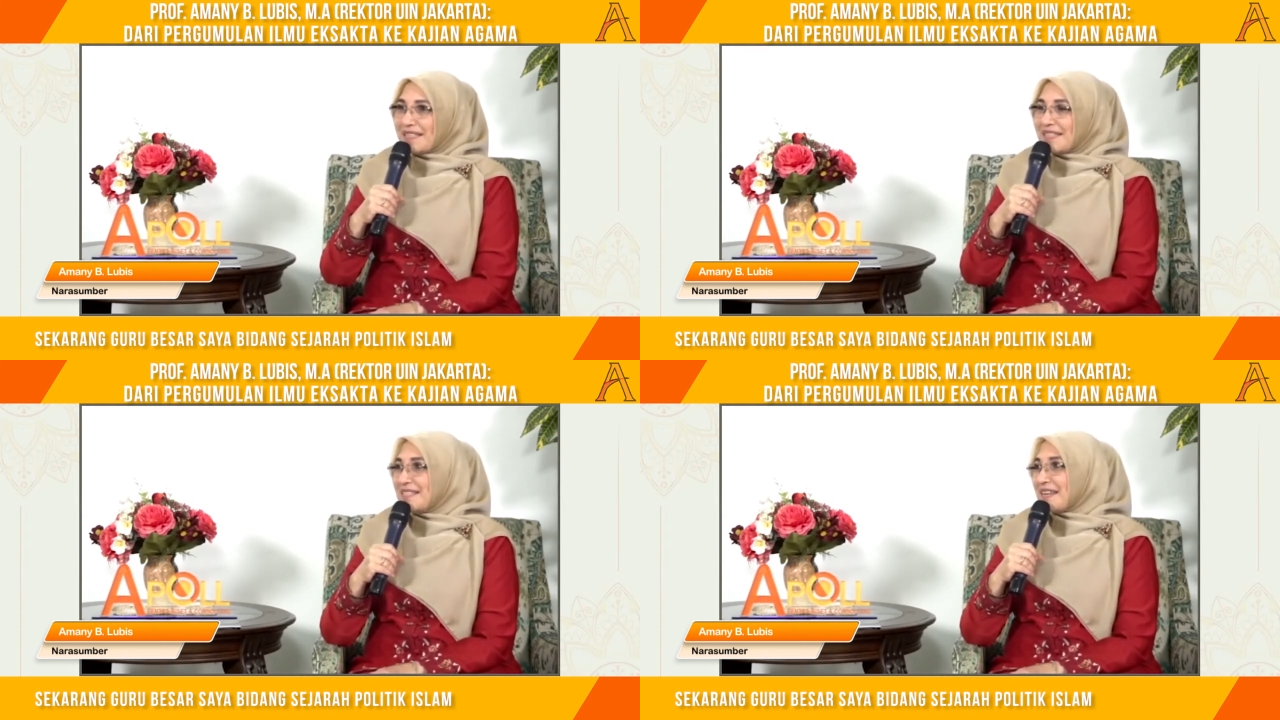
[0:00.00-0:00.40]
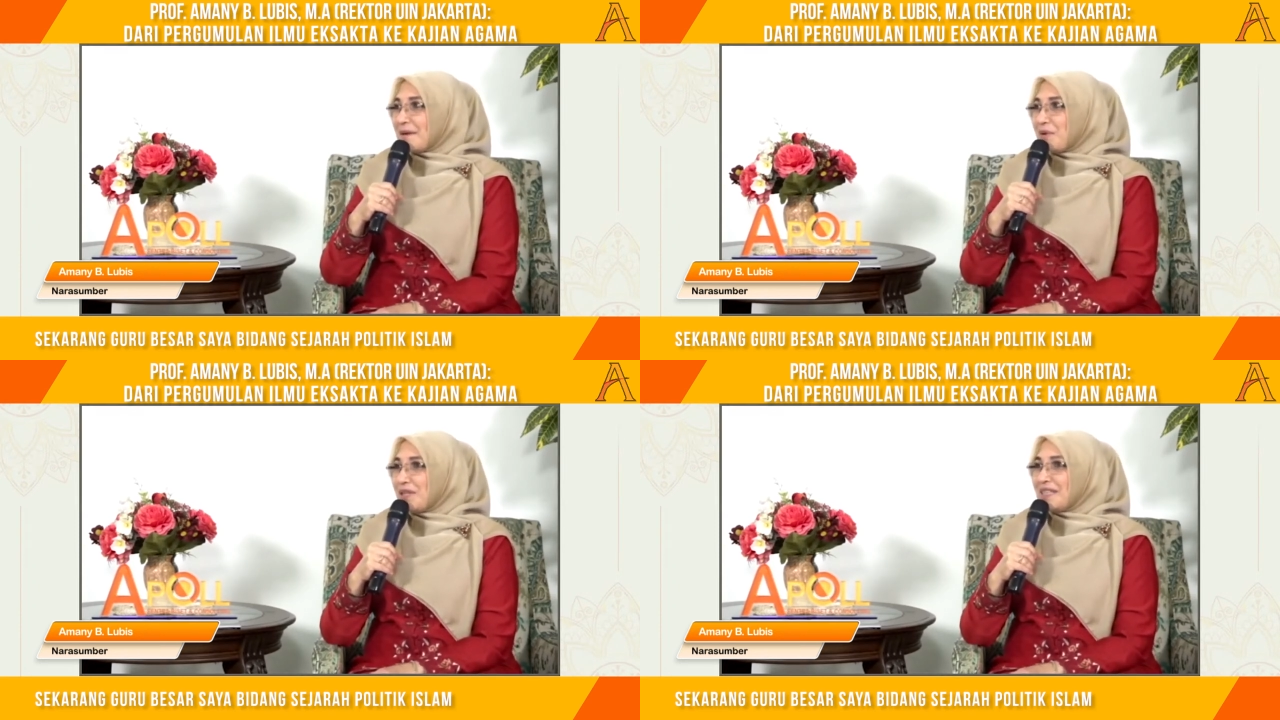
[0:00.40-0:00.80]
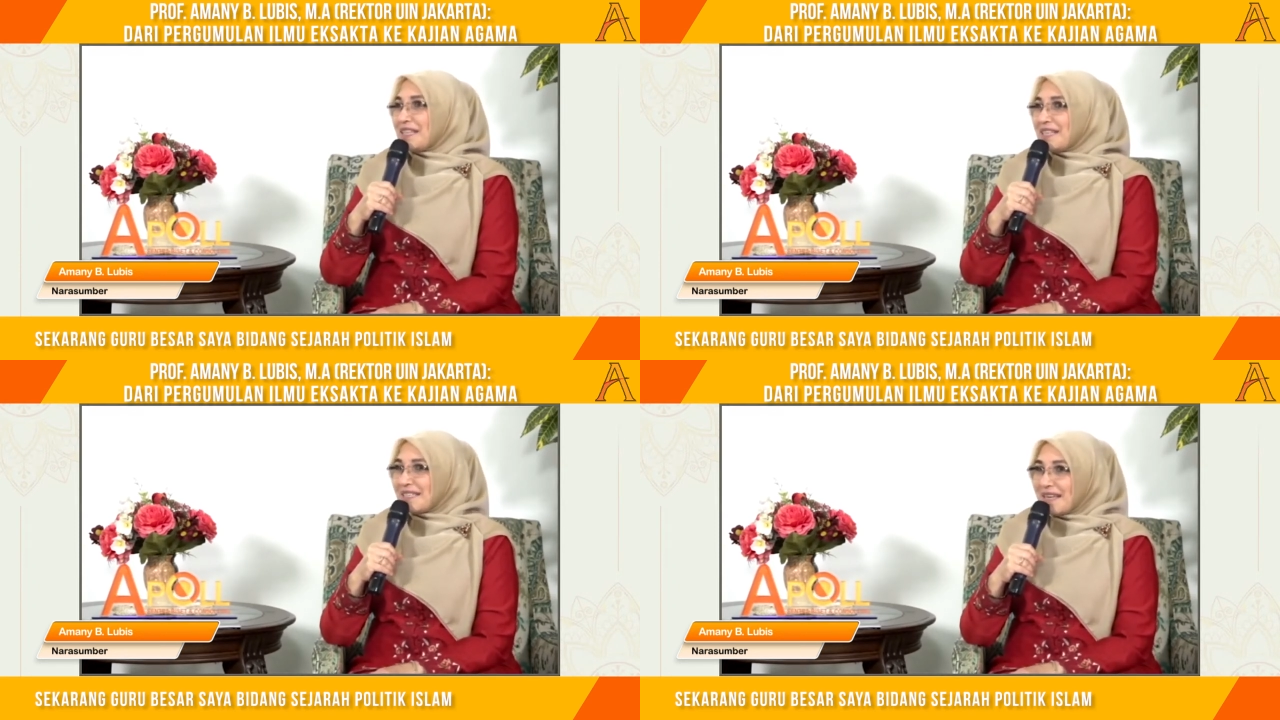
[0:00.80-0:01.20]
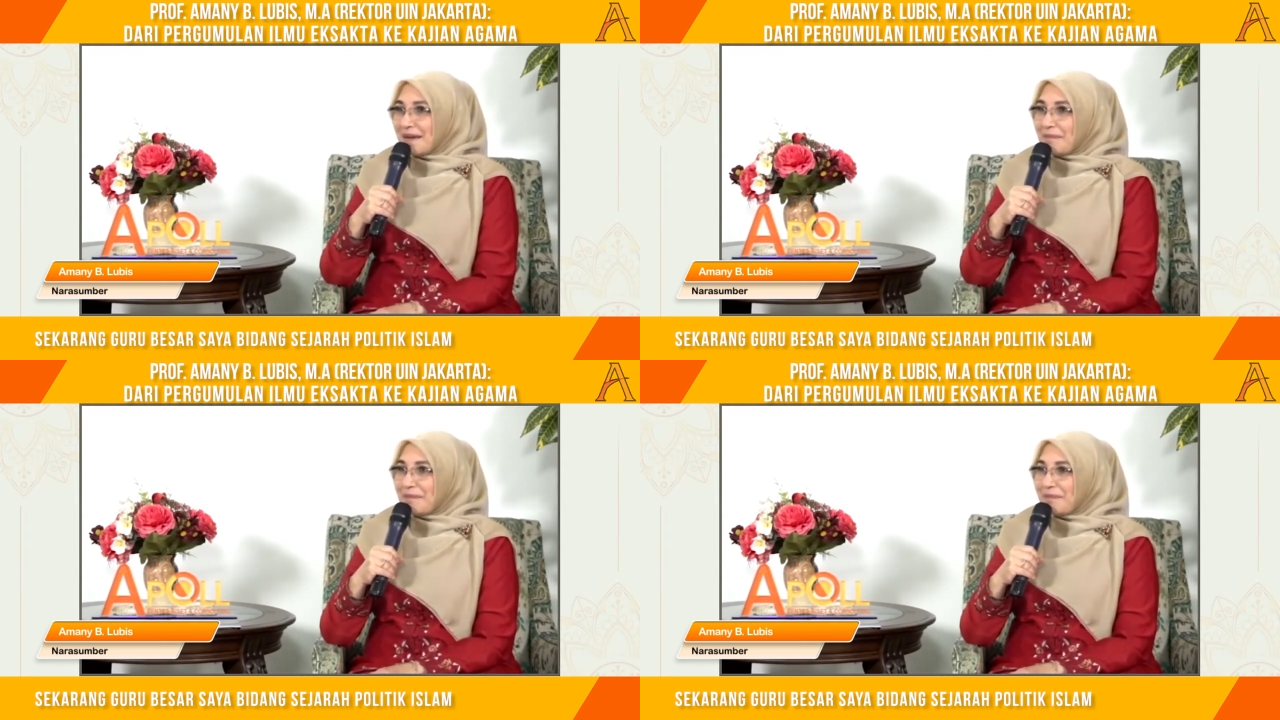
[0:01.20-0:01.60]
Sejarah Politik
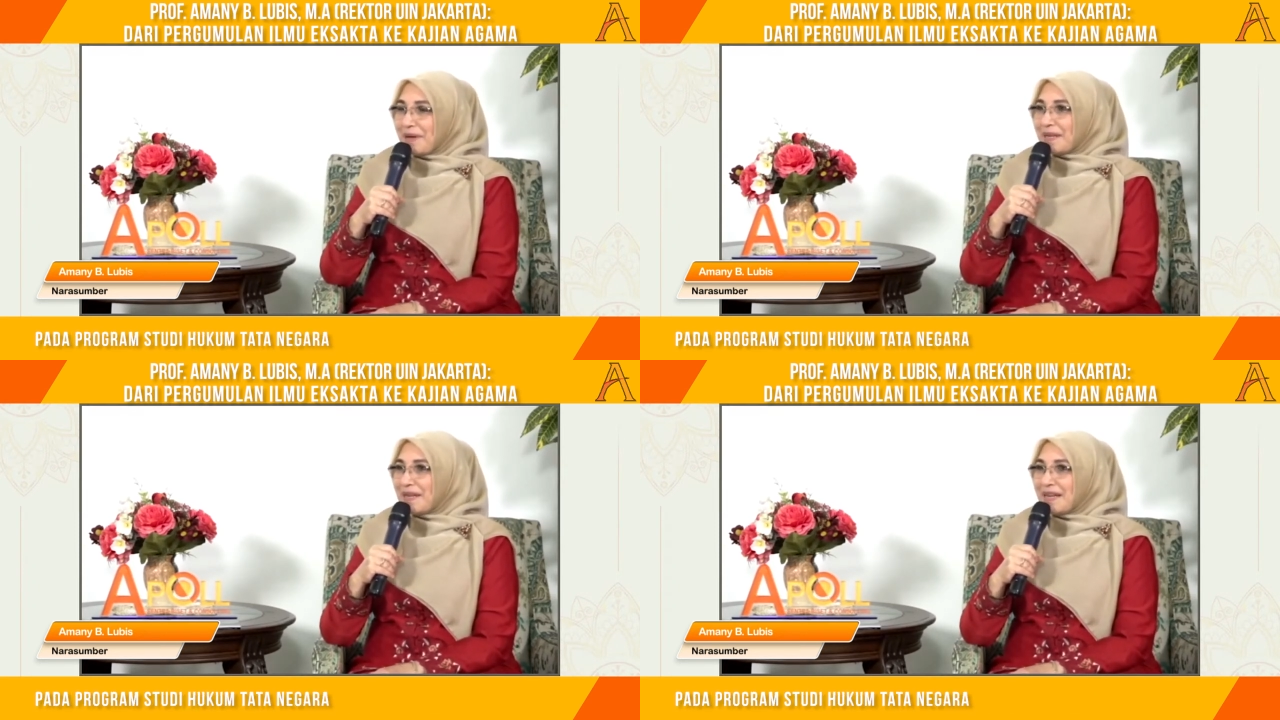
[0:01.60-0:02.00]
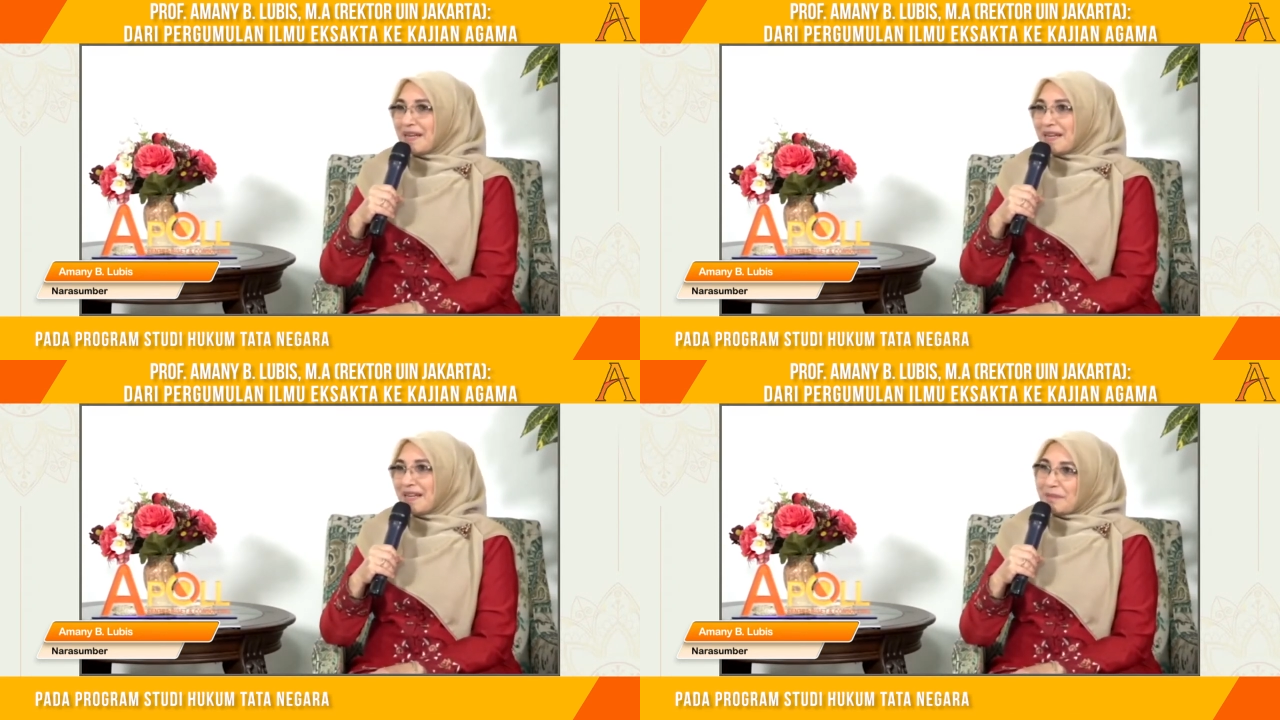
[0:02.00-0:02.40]
Islam pada